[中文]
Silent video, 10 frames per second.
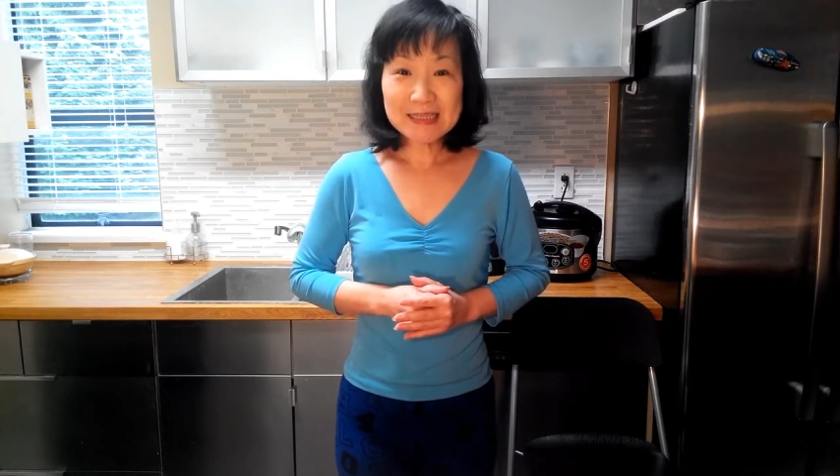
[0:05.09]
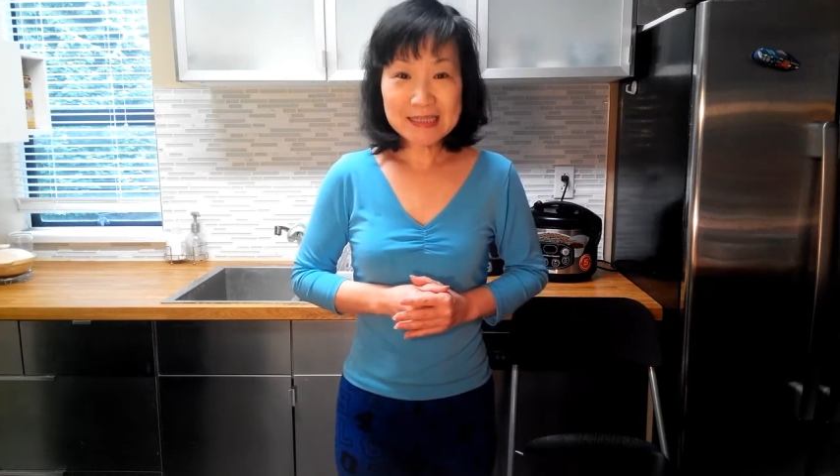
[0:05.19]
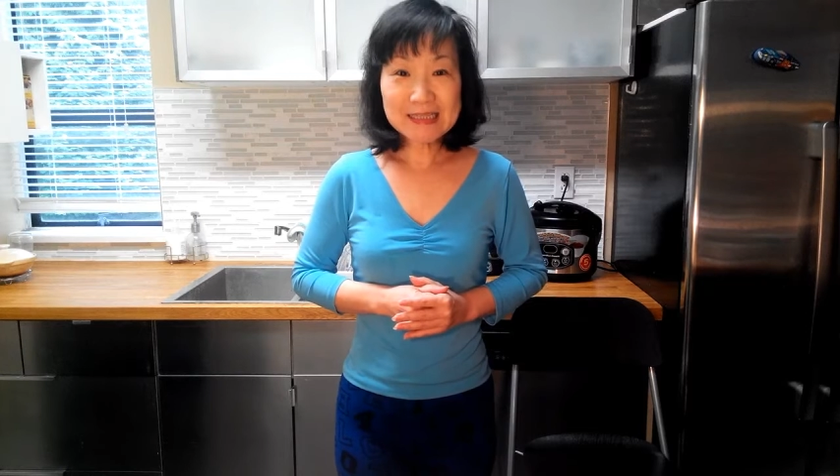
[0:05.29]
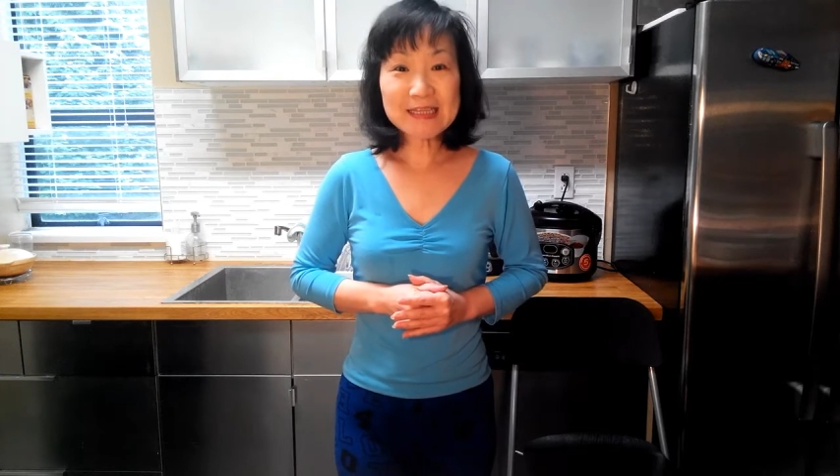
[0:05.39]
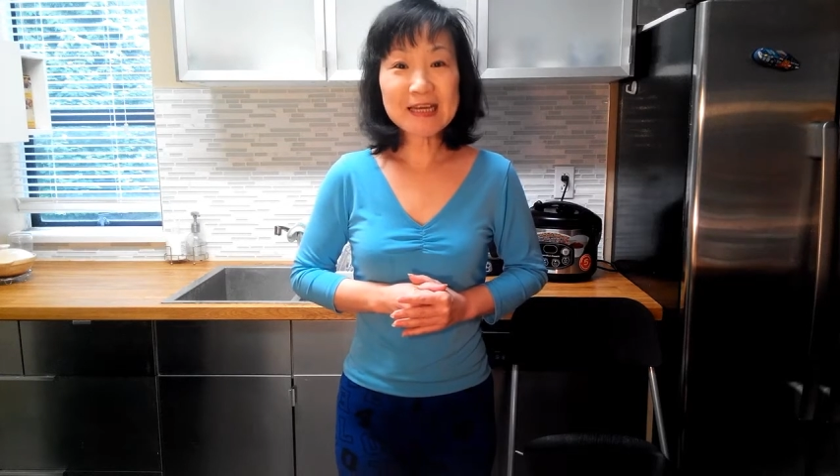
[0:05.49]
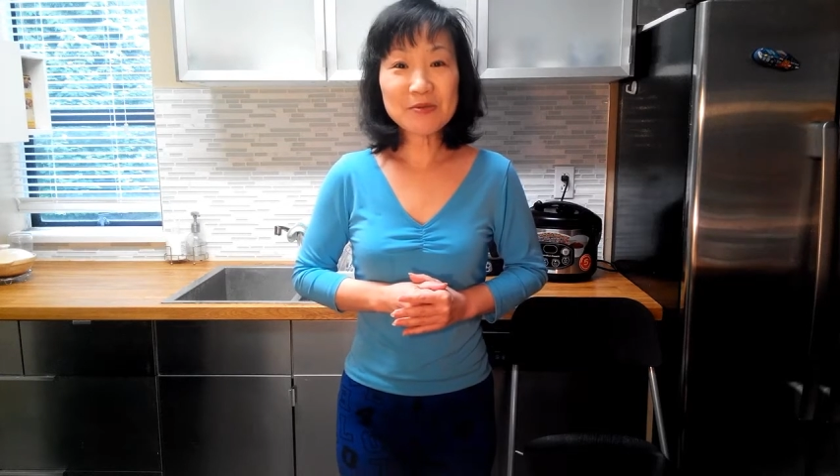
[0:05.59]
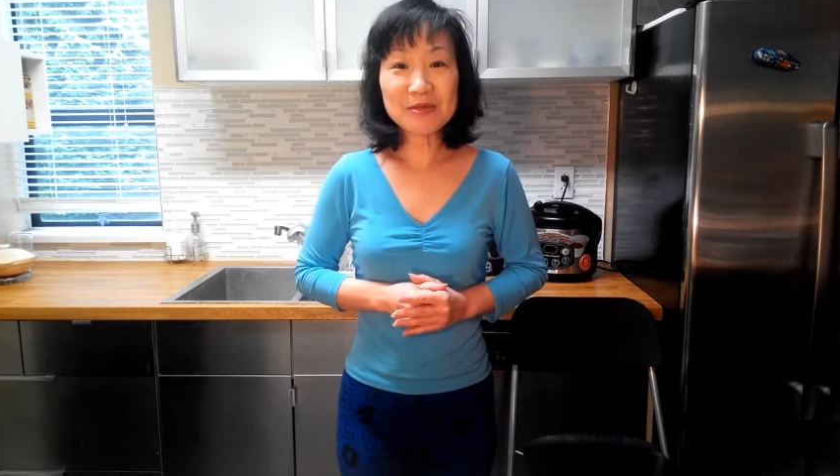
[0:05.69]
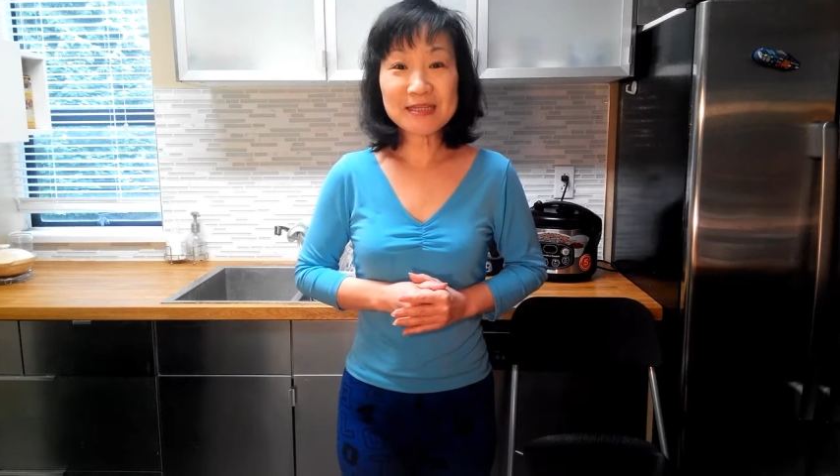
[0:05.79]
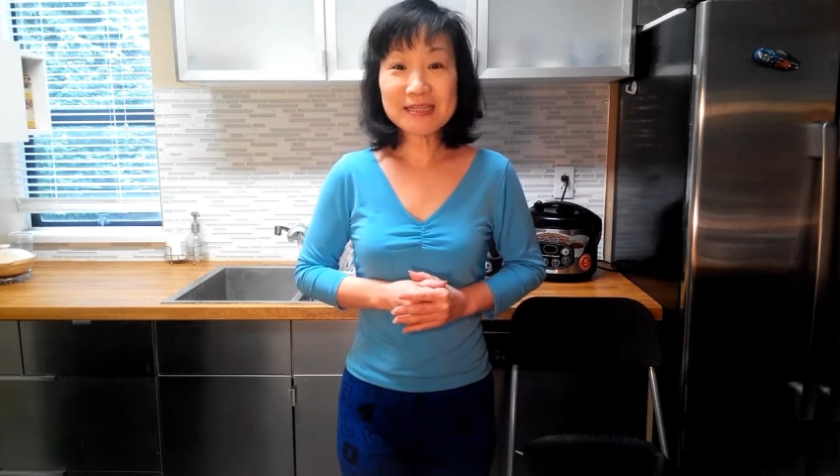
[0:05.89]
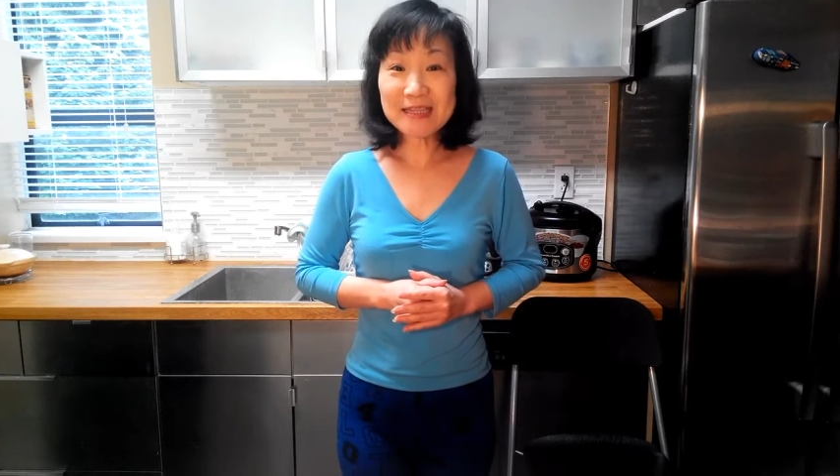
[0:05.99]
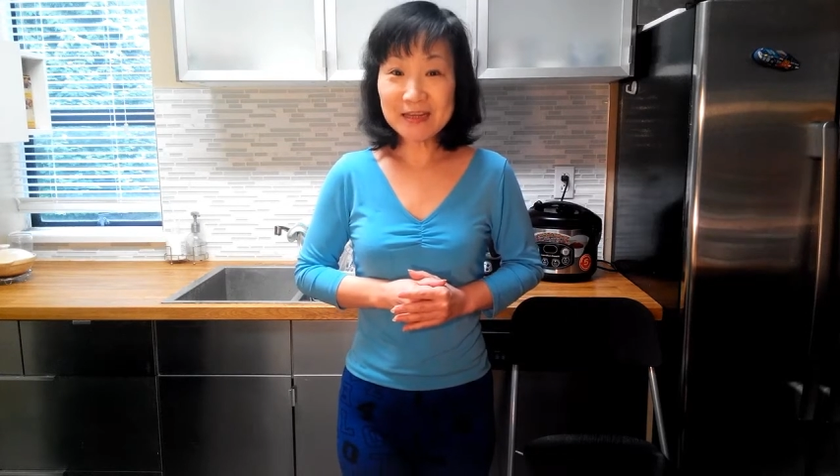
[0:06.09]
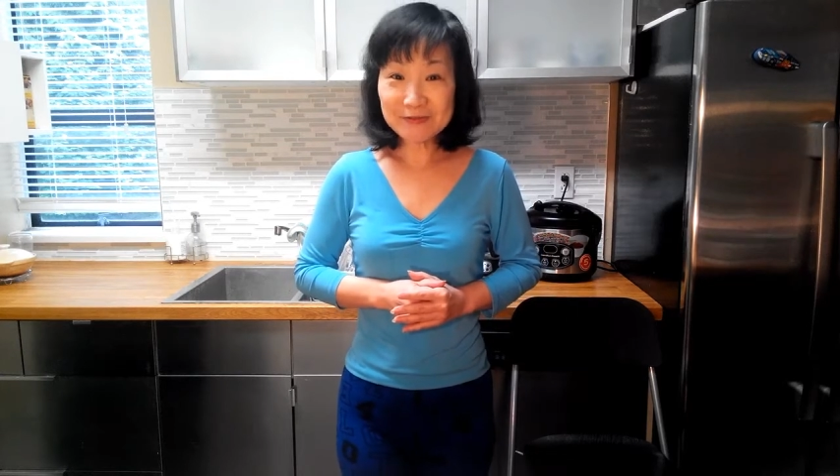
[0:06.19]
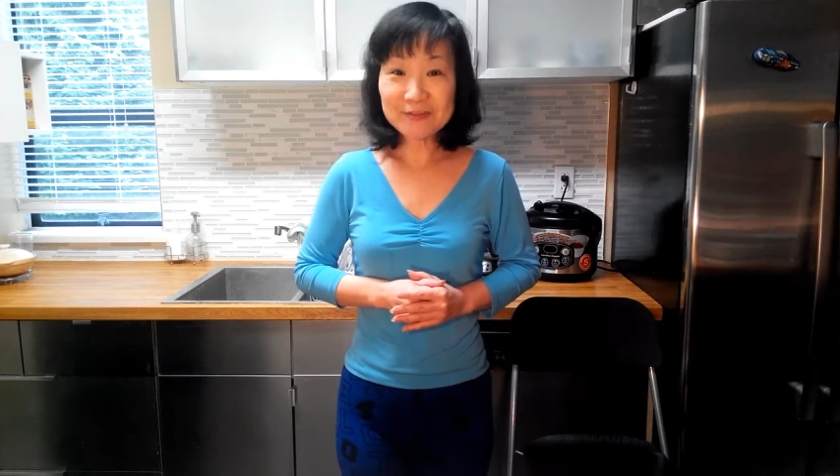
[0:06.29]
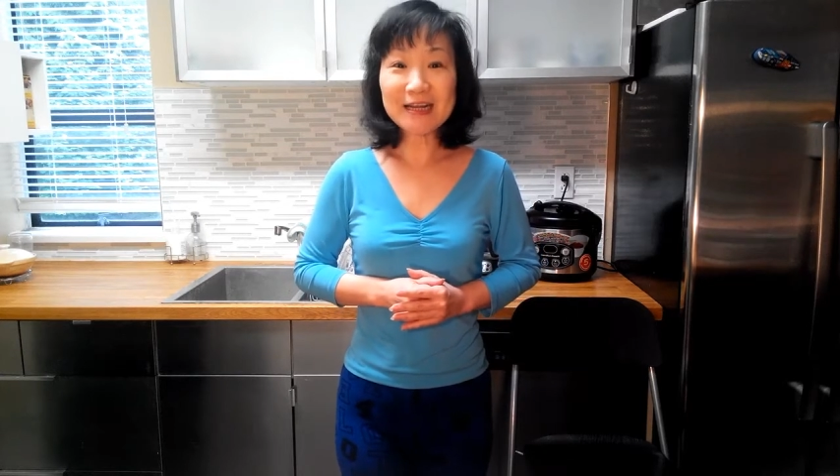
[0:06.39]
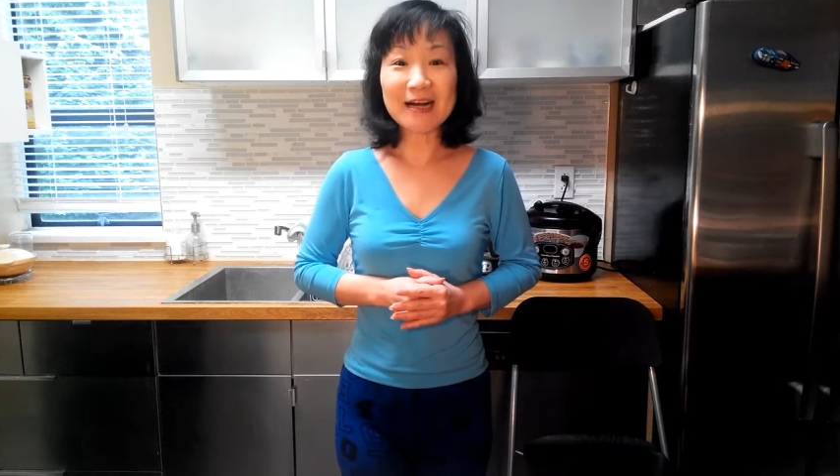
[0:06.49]
喜菜女士
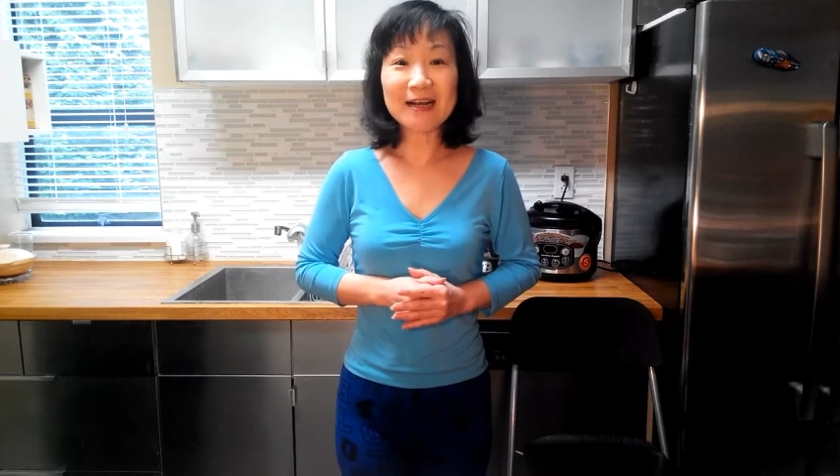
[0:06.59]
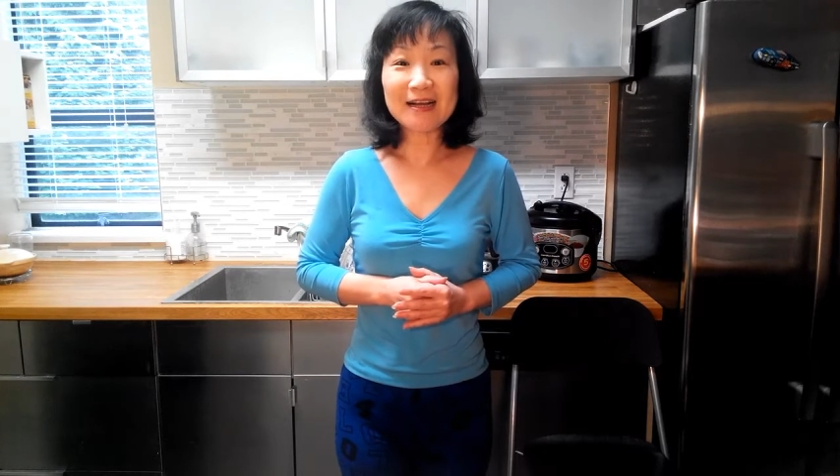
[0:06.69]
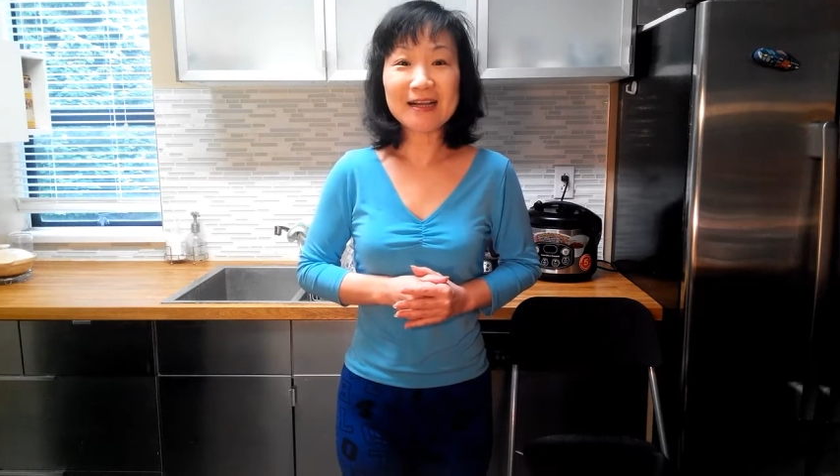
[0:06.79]
的五感，